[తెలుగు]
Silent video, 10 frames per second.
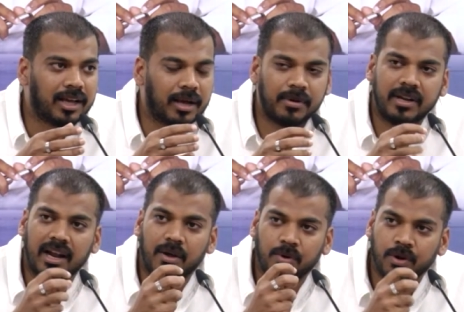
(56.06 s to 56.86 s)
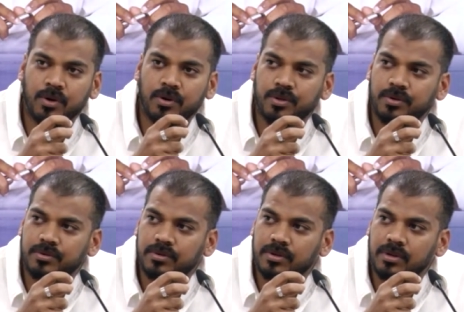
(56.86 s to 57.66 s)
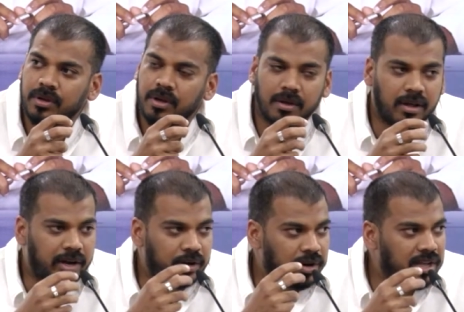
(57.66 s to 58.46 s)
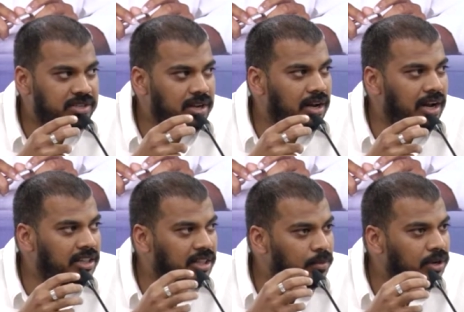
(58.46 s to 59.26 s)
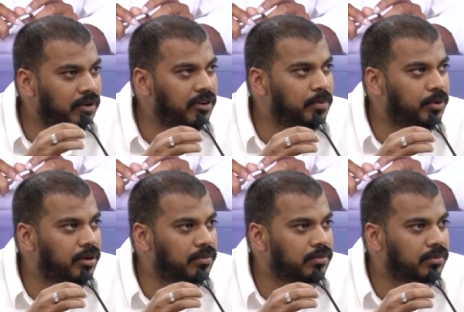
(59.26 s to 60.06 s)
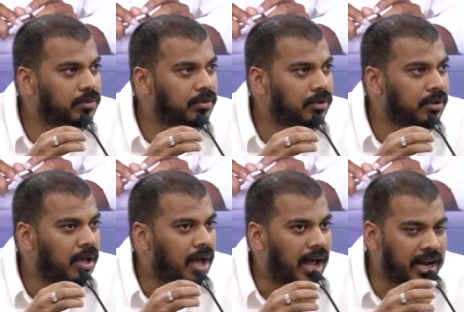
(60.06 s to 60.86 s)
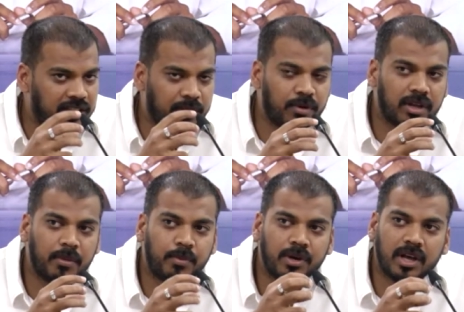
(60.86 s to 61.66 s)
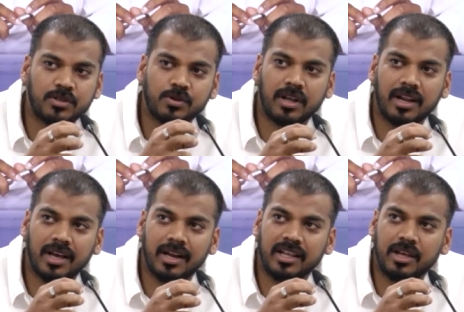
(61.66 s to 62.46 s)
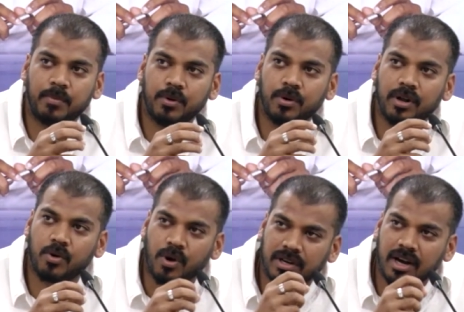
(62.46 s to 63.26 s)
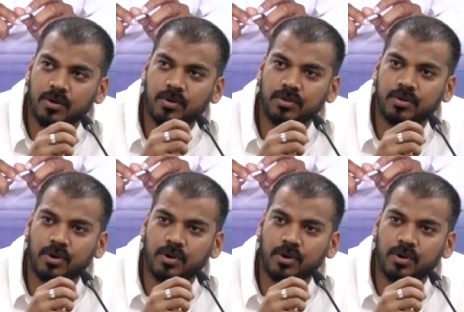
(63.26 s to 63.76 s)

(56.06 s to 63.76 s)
కాబట్టి అలా ఉండకూడదు రెండు రాష్ట్రాలు అన్నతమ్ములుగా విడిపోయాం అన్నతమ్ములుగా ఎప్పుడూ కలిసి ఉండాలి కానీ ఎప్పుడు కూడా కొట్లాడకూడదు